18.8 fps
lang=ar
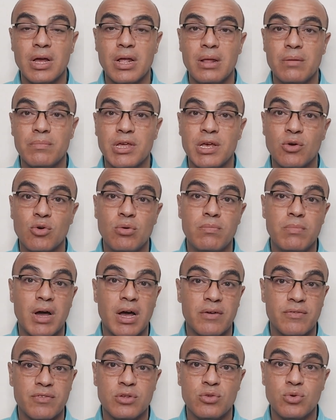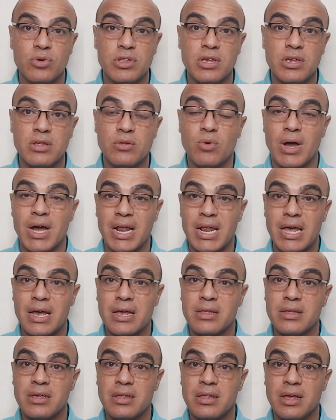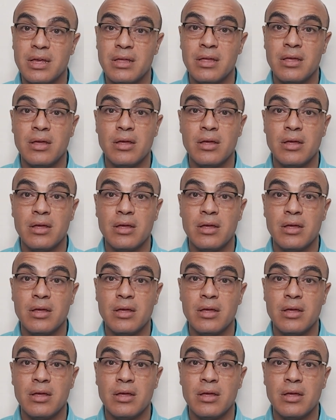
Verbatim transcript: أهلا بيكم مع فيديو جديد وحلقة جديدة